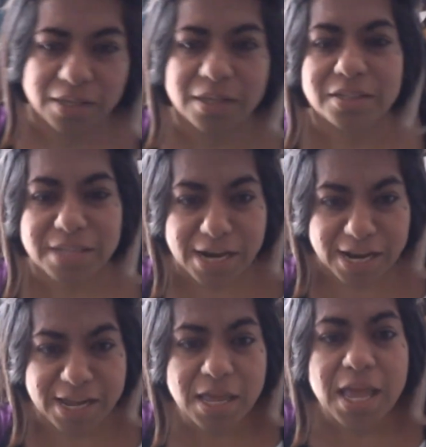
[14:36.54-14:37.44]
¿sale?
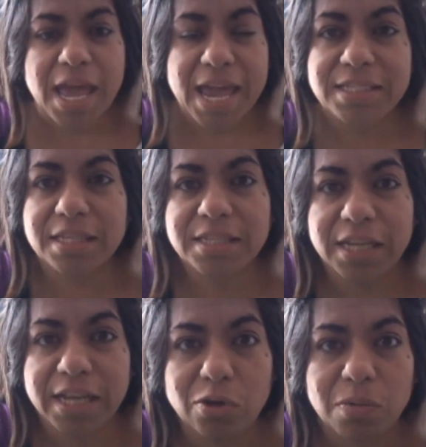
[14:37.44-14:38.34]
Esas serían
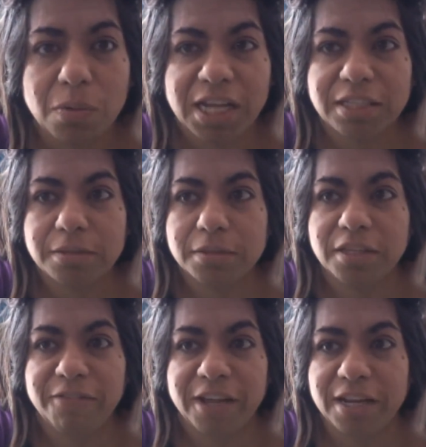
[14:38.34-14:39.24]
como las
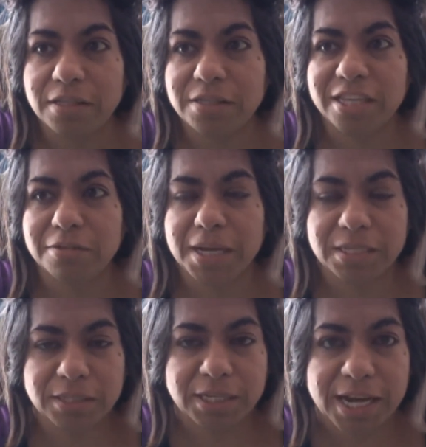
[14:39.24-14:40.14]
diferencias
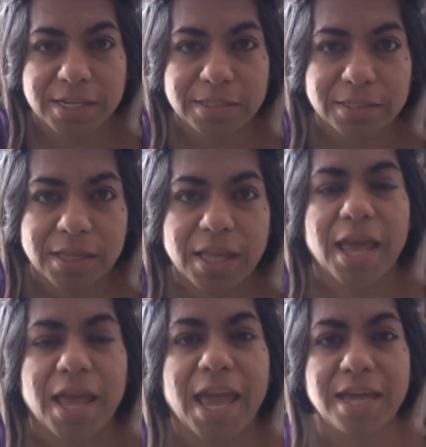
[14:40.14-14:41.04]
básicas
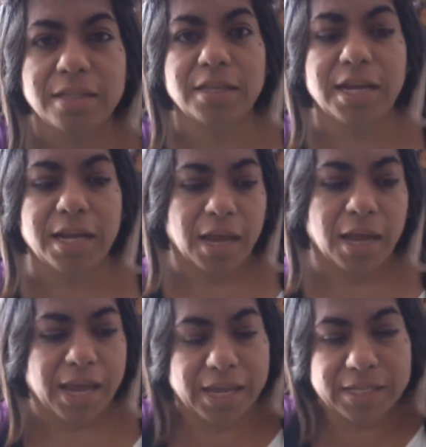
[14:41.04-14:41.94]
entre
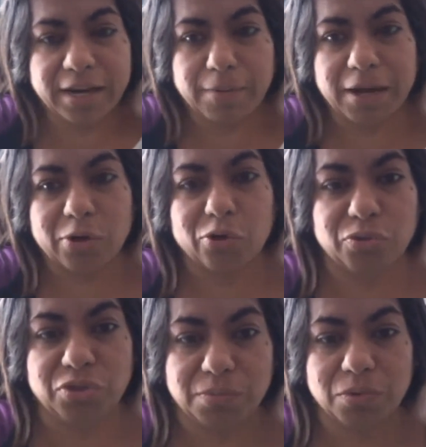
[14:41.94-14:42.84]
el trabajo de un
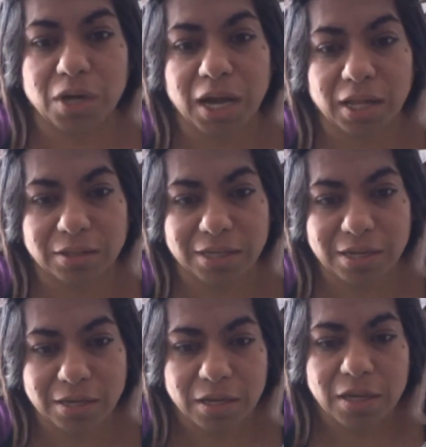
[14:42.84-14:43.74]
dibujante
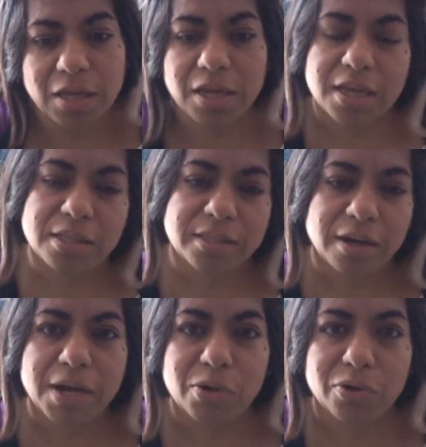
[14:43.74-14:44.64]
y el
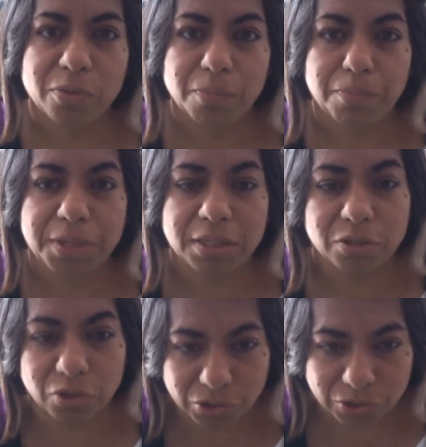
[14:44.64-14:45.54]
trabajo de un
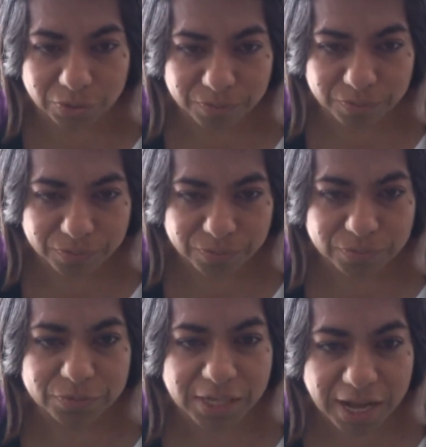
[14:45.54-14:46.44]
pintor.
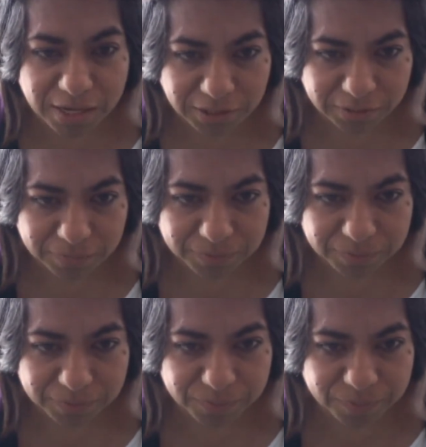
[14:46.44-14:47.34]
¿Sabes?
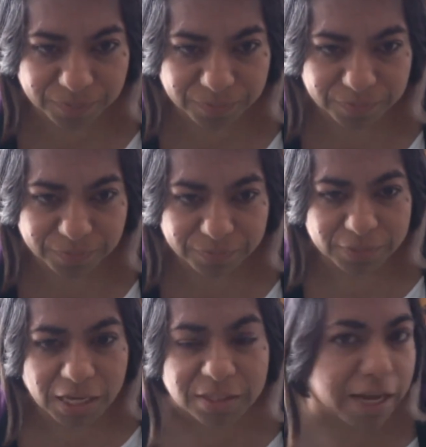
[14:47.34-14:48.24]

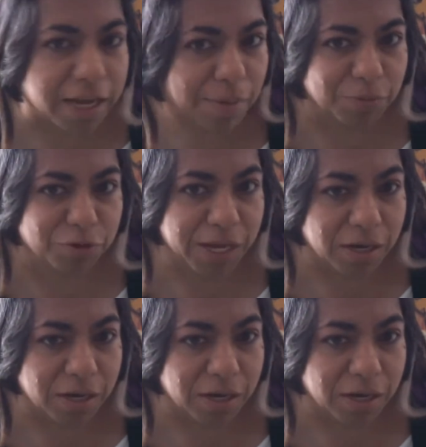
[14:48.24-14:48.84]
¿Hasta ahí vamos bien?